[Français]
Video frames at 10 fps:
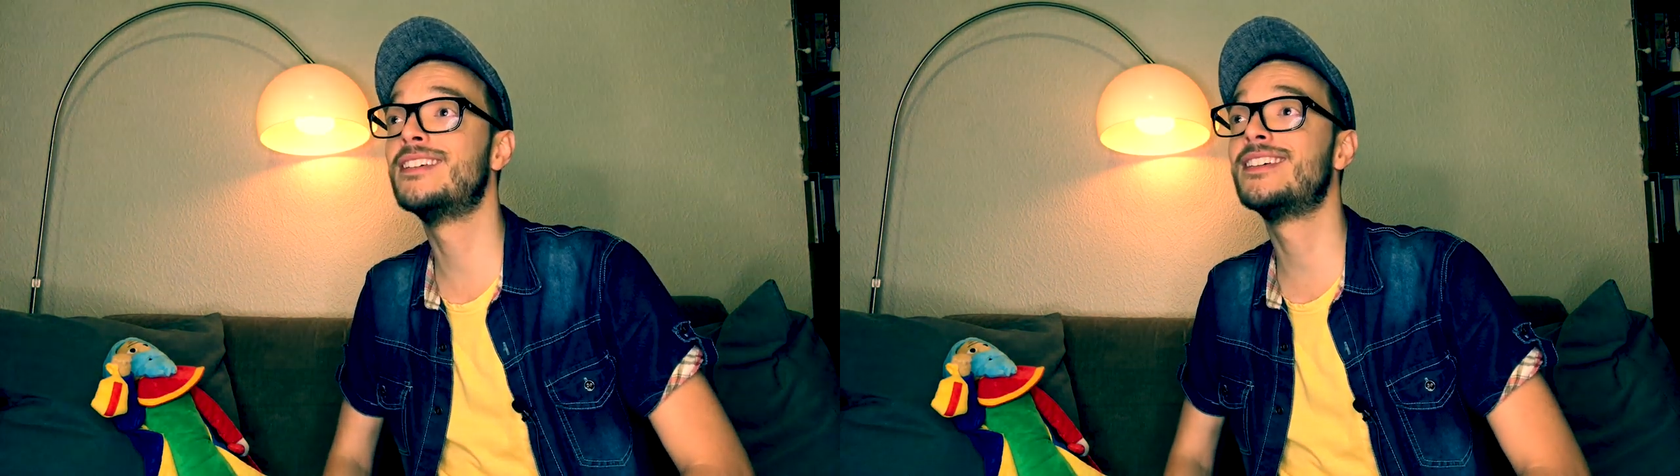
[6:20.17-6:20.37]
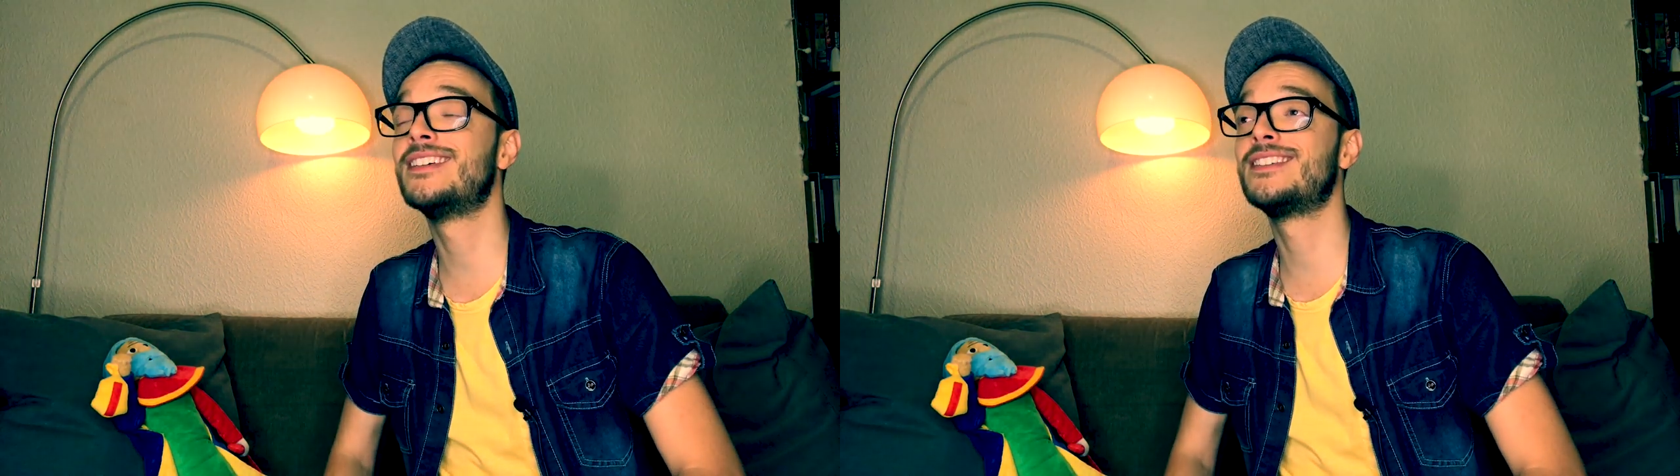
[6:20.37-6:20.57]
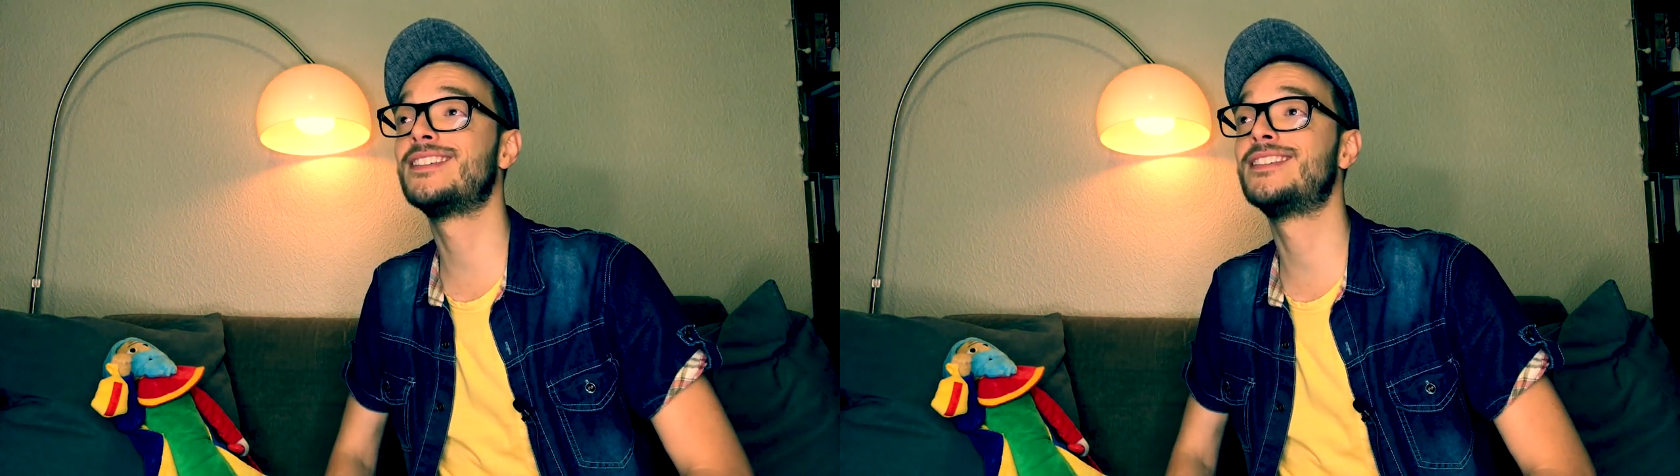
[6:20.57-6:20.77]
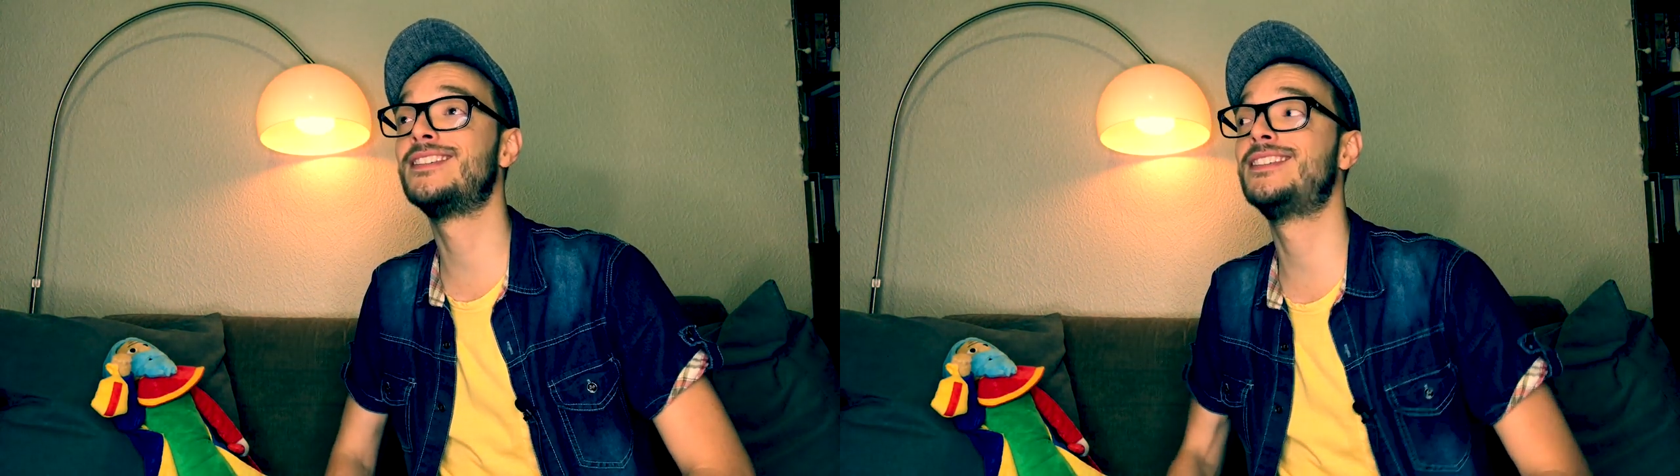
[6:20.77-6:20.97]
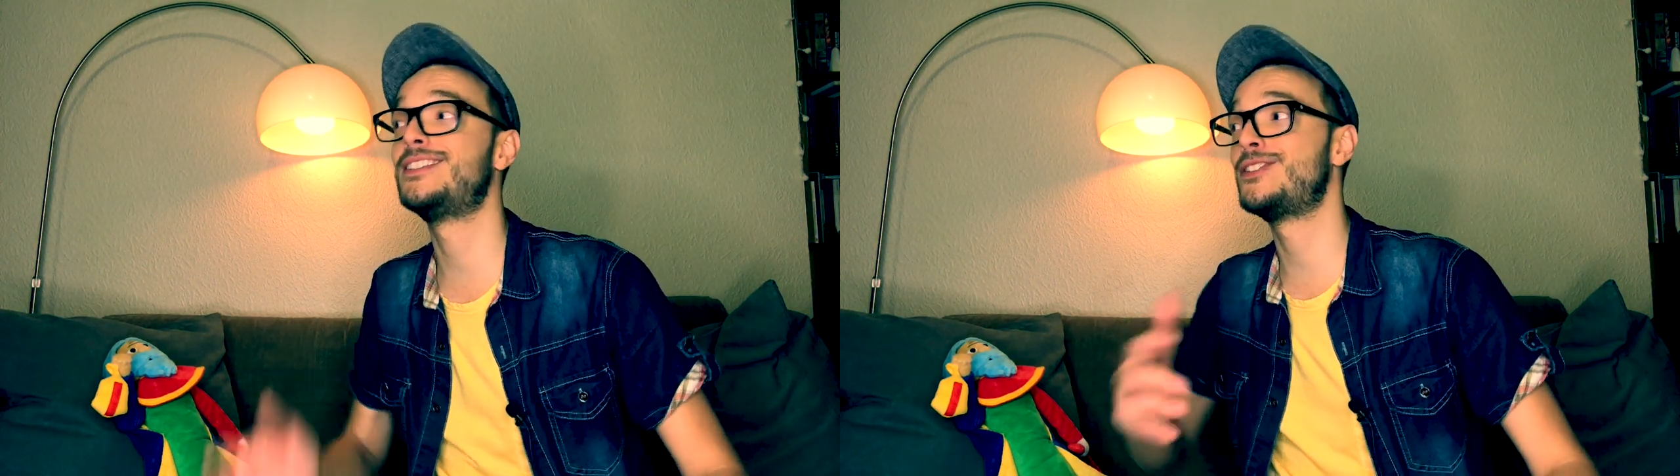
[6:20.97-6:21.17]
Euh,
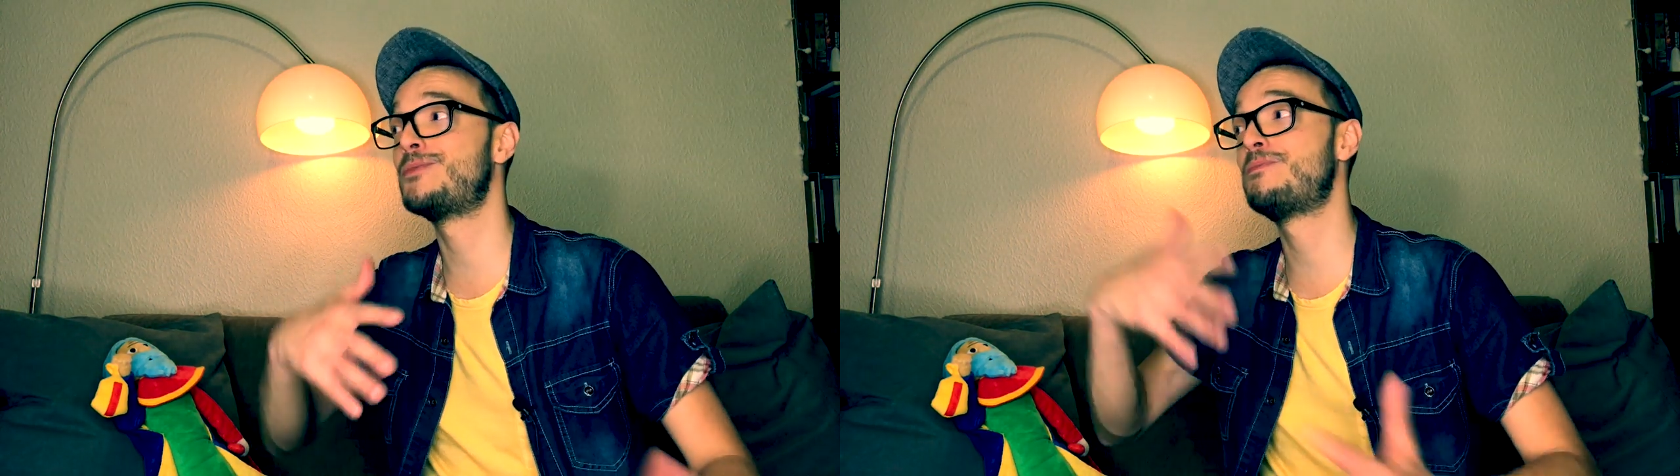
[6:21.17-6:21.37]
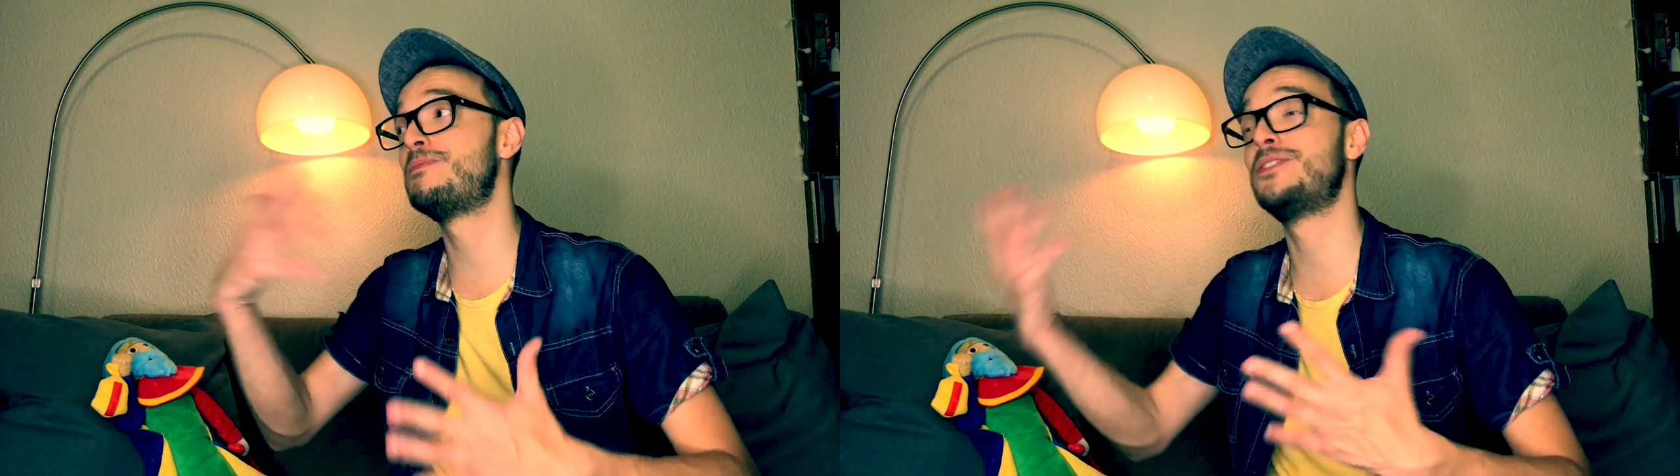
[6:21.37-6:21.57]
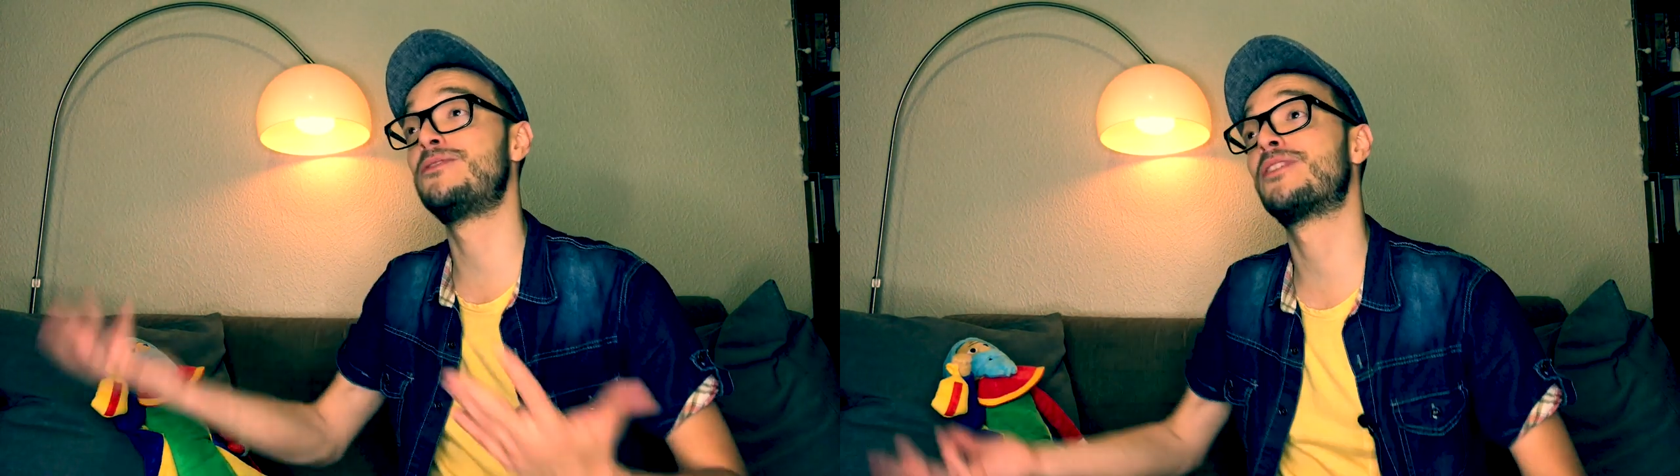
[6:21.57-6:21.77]
je,